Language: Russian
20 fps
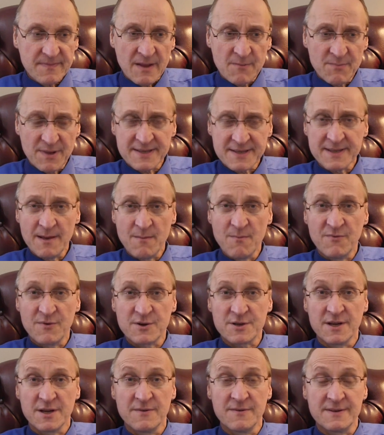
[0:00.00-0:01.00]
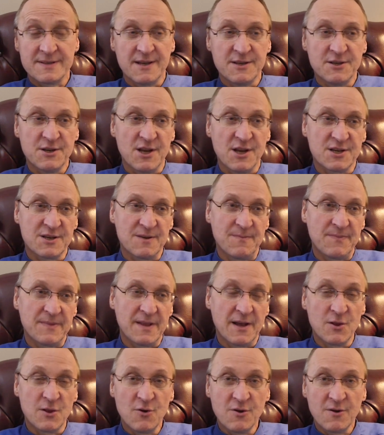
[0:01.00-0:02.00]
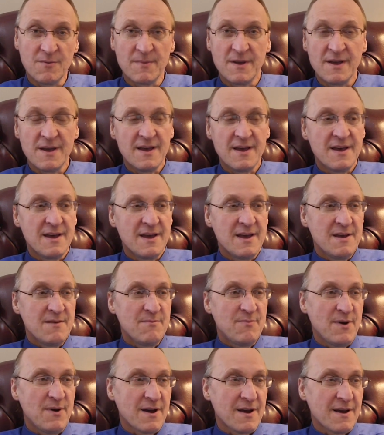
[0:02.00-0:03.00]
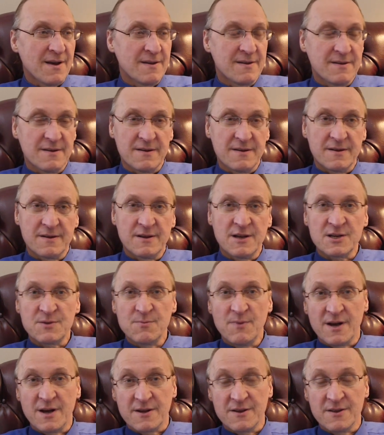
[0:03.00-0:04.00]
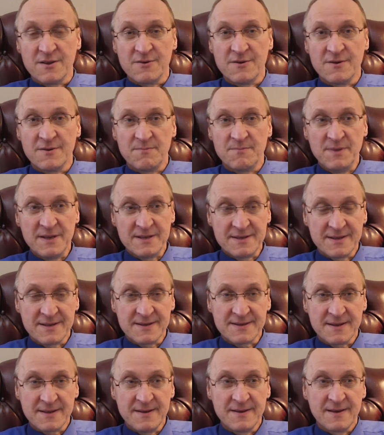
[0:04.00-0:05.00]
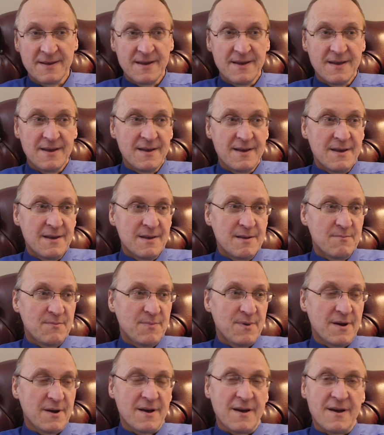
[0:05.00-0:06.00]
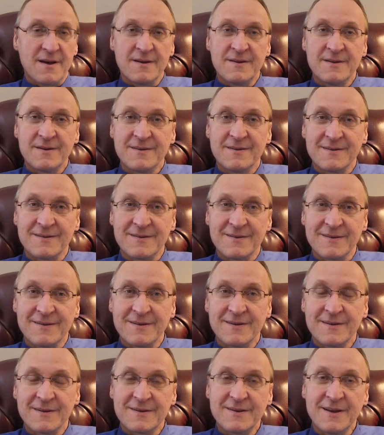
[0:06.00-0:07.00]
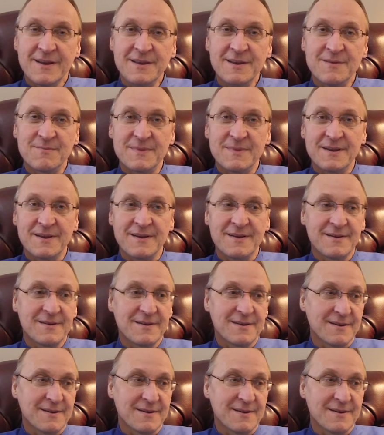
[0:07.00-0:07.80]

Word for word: по самым высочайшим налогам, по э, кошмарению бизнеса, по э, каким-то